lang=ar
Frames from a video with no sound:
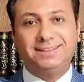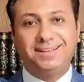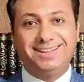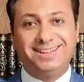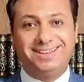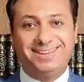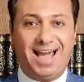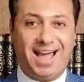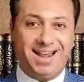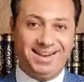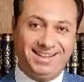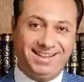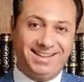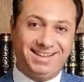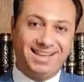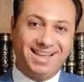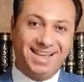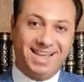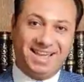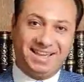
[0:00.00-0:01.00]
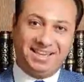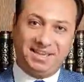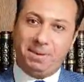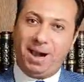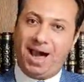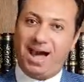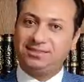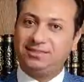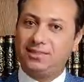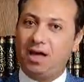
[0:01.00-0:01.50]
يعني يبقى
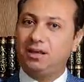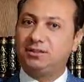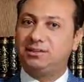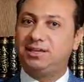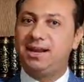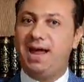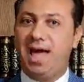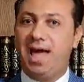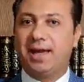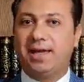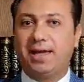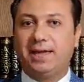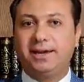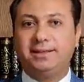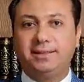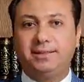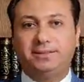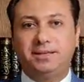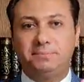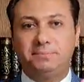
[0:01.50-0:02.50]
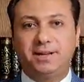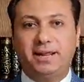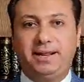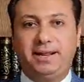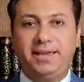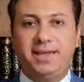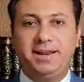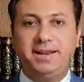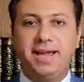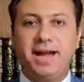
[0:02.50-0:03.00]
حتى حطينا حاجه كده تملى
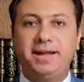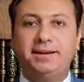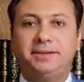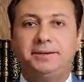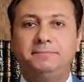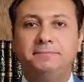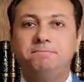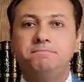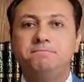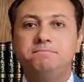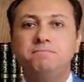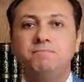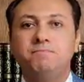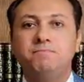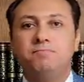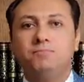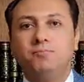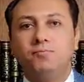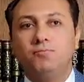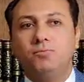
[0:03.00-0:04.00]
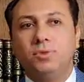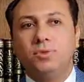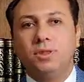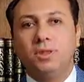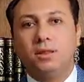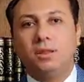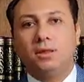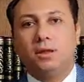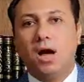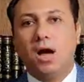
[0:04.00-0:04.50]
العين يعني
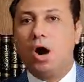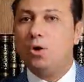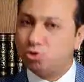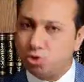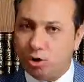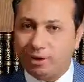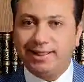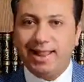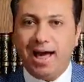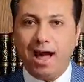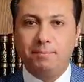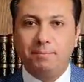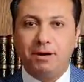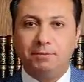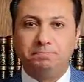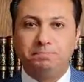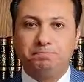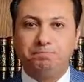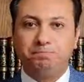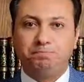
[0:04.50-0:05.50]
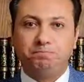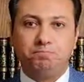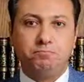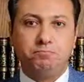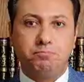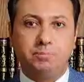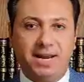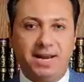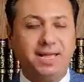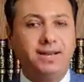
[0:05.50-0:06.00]
او شويه لحمه
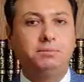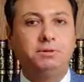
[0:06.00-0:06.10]
من اللي احنا